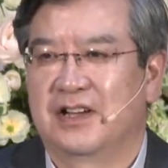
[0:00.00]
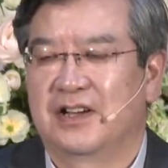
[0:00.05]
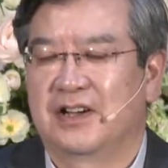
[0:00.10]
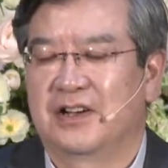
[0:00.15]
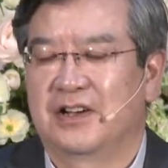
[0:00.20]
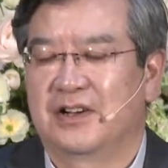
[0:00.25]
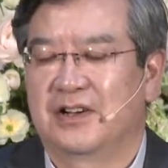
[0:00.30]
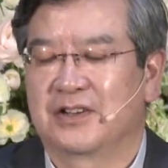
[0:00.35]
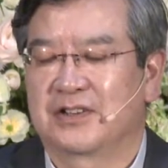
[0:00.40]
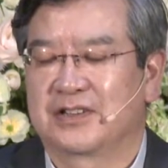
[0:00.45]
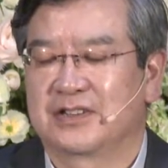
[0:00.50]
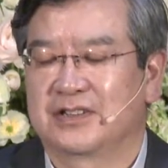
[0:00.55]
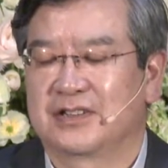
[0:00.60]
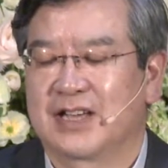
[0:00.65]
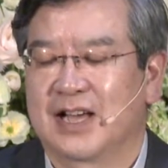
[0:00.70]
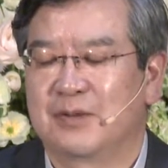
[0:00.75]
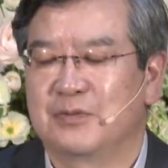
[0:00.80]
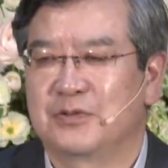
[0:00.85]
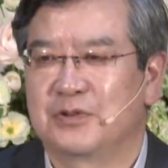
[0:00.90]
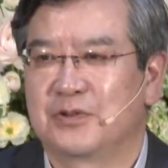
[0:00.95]
어, 그
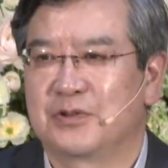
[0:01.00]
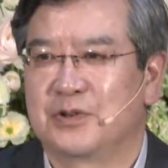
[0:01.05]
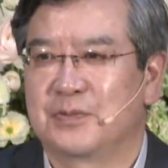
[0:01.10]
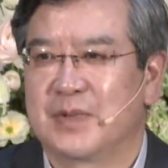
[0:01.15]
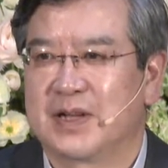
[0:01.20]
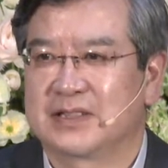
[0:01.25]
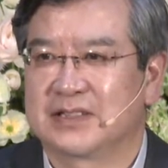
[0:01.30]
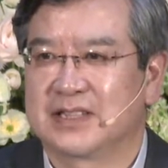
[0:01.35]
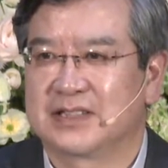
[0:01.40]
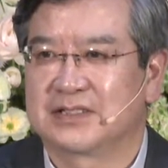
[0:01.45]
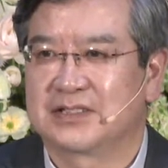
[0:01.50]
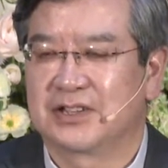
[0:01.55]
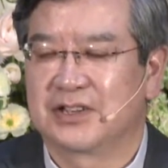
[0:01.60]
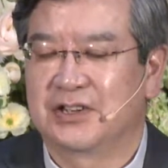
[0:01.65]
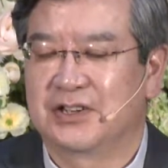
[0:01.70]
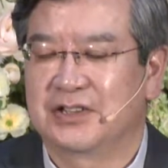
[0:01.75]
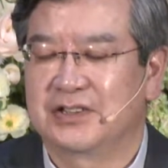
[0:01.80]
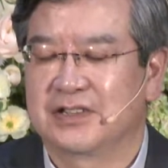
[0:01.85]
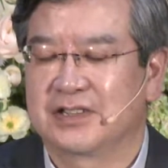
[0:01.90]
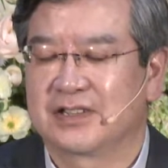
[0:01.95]
감독을
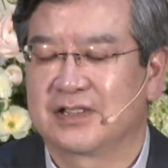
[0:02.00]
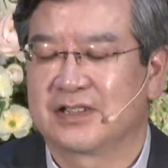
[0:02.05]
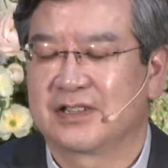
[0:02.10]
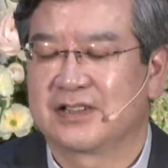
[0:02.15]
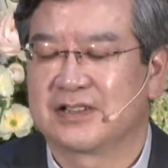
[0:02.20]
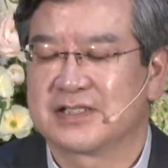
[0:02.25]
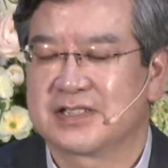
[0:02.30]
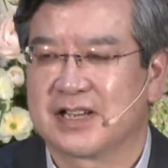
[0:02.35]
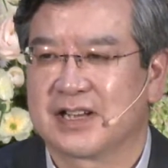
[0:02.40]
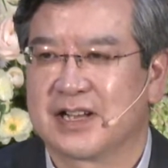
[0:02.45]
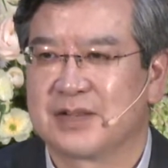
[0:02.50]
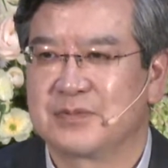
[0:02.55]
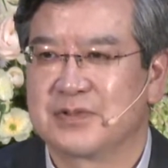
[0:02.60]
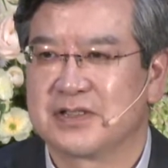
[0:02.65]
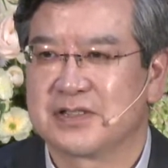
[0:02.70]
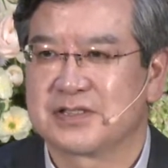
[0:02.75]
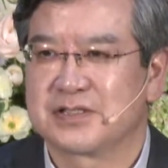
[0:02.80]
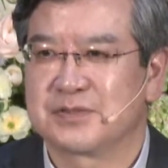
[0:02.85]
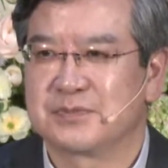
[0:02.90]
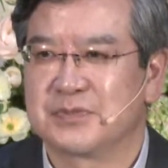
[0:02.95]
맡았던 어,
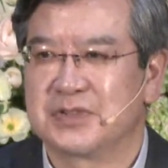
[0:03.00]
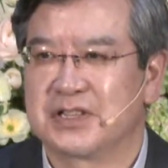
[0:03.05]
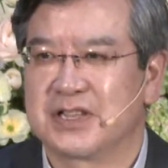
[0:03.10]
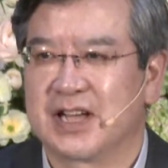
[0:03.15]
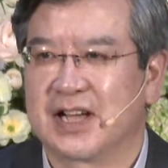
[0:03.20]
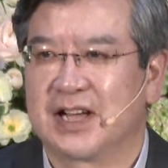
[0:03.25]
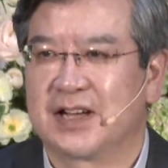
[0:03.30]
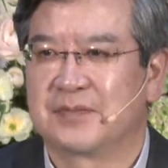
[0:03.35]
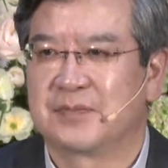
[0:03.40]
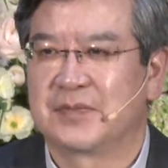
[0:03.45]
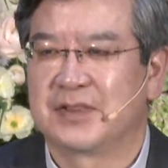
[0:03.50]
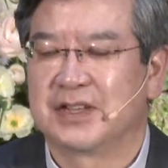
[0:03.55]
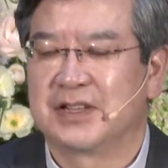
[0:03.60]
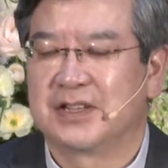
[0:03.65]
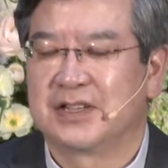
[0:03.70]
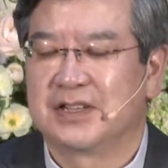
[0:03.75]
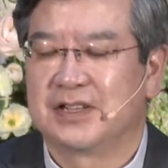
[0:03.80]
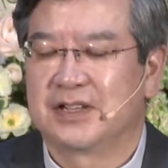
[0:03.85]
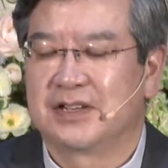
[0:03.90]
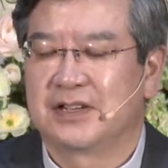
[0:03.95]
사람이었습니다.
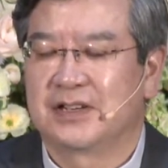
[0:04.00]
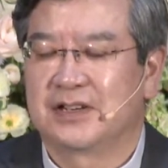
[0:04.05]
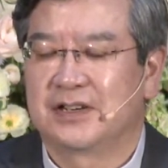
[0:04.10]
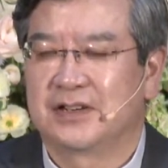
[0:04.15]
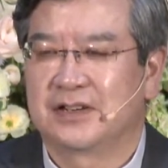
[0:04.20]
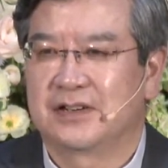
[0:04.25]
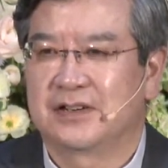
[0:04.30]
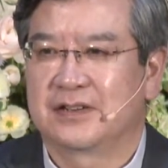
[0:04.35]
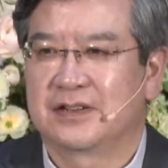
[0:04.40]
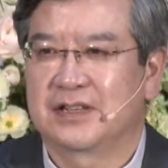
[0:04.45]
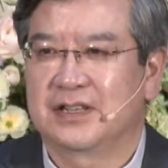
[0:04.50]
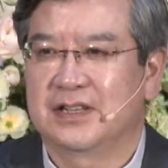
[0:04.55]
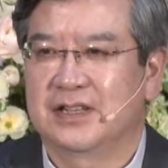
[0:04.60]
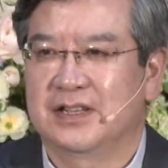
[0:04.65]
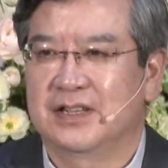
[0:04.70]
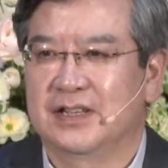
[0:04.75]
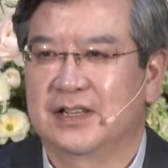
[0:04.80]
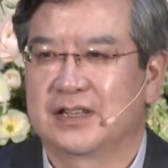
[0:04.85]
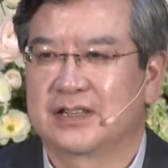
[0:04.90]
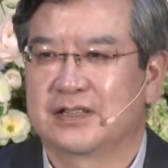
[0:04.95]
어,
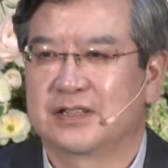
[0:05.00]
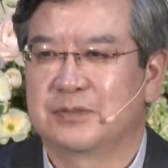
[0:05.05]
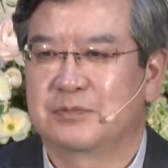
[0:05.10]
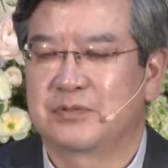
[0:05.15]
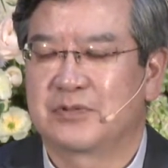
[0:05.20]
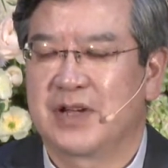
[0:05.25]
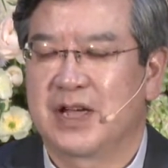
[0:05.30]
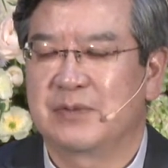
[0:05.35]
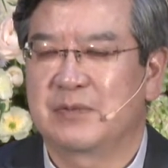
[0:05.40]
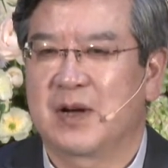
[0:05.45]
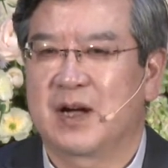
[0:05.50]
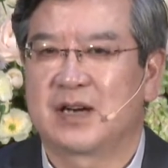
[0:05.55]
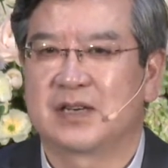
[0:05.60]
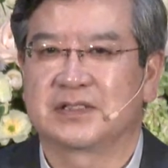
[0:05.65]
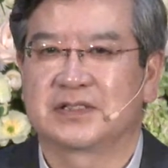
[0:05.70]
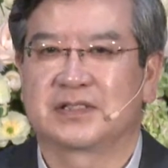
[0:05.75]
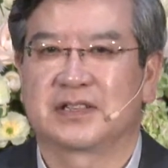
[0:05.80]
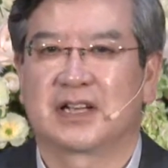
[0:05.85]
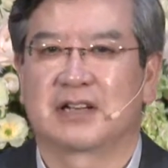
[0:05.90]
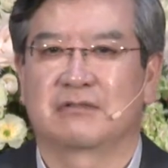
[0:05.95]
이그 브레이브
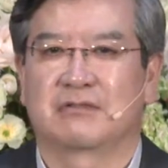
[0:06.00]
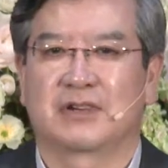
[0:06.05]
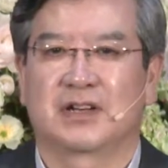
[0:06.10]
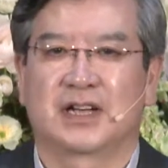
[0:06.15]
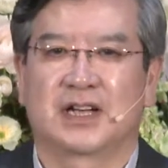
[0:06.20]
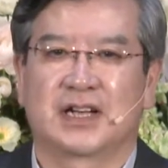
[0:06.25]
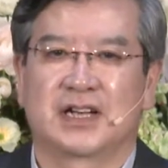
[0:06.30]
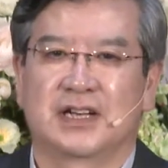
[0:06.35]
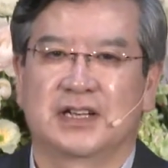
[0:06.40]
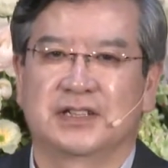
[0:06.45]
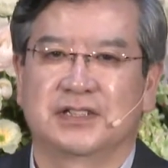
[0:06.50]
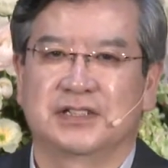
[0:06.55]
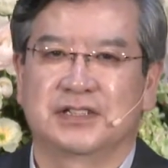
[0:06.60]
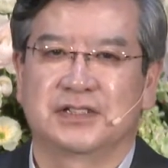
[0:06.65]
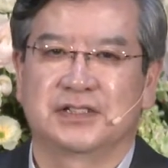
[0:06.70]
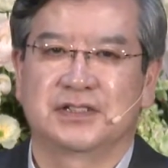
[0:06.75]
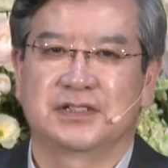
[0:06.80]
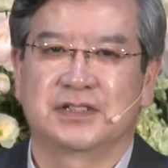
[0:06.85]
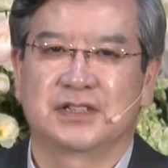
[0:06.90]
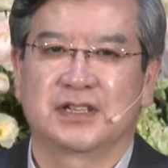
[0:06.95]
하트라고
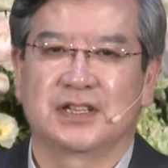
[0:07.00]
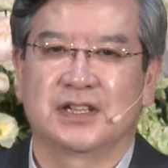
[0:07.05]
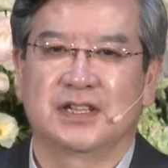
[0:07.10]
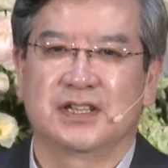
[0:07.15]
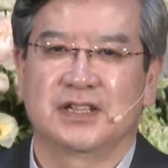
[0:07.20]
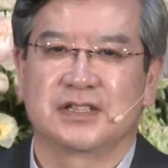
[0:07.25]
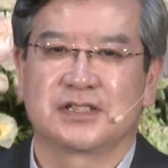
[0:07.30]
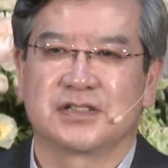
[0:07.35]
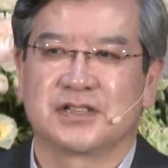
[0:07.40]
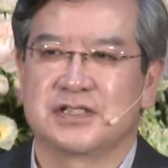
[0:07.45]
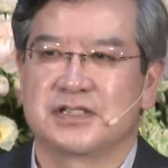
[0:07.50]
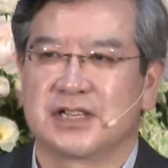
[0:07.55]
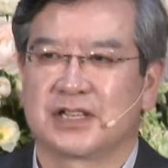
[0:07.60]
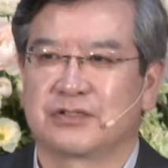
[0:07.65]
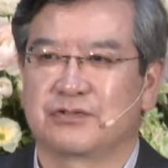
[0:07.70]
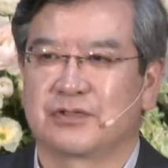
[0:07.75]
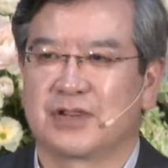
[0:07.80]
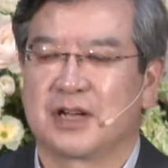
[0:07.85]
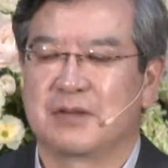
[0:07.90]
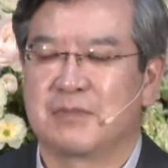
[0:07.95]
하는 이
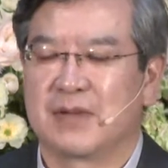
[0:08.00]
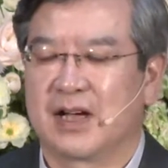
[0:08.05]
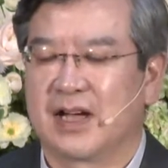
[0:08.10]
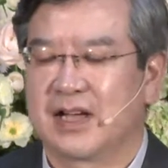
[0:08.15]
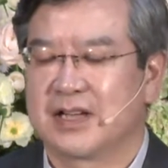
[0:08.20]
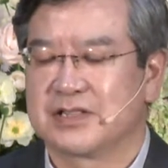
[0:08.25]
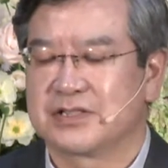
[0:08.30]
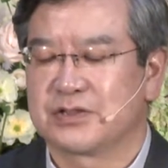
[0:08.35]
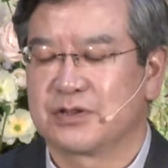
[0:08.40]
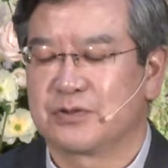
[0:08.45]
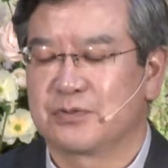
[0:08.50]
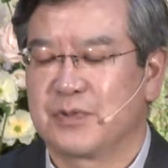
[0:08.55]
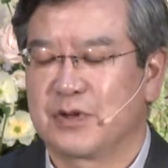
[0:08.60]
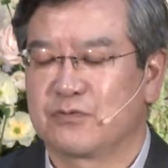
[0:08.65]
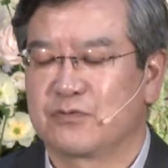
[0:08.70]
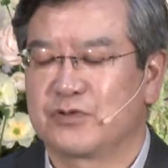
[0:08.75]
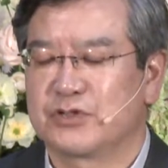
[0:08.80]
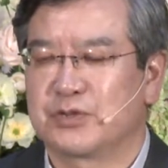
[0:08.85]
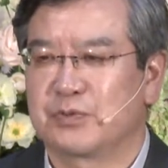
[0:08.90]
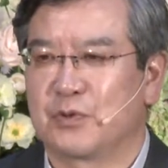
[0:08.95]
전쟁 드라마
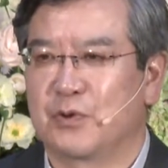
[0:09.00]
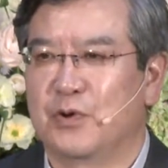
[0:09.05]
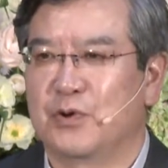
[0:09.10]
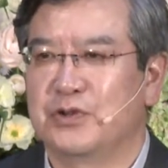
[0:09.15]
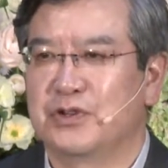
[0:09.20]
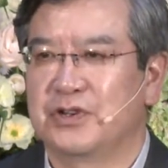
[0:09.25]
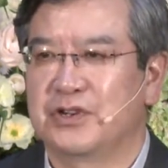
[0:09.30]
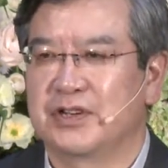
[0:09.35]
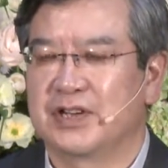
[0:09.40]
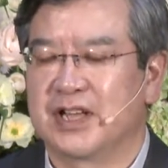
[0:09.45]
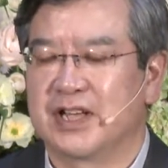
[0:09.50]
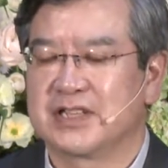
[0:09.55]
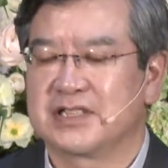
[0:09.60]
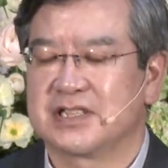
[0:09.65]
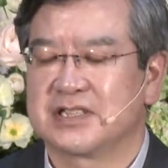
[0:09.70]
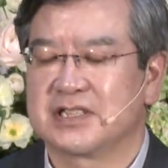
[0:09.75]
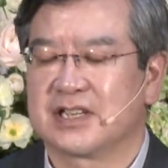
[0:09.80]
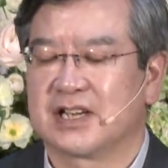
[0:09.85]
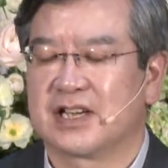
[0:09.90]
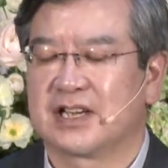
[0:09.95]
1995년에
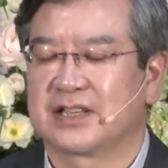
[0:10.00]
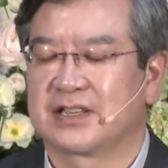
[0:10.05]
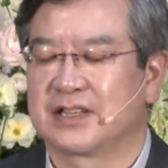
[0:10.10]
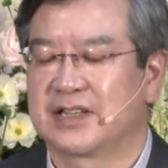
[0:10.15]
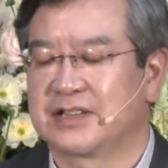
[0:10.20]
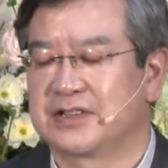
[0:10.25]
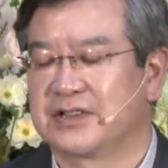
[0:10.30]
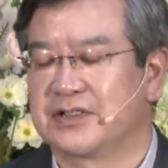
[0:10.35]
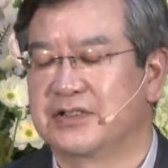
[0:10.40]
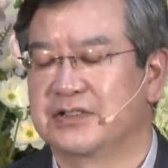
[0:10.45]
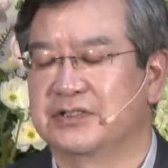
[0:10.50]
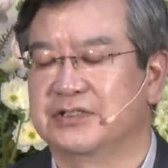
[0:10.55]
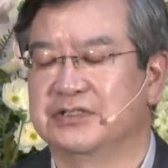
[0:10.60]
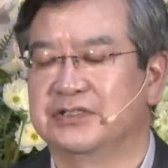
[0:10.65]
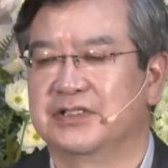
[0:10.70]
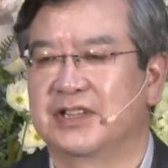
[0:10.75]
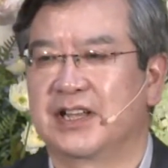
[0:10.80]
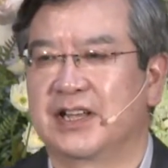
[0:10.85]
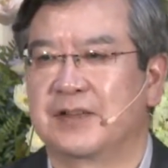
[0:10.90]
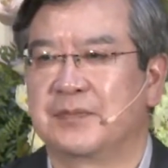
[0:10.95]
제작하게
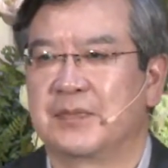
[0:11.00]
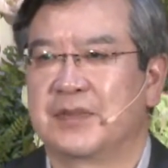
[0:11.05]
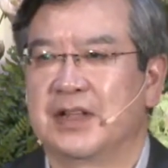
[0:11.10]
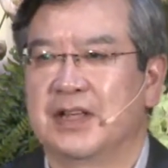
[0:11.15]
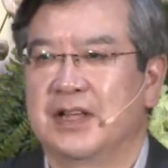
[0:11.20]
되었는데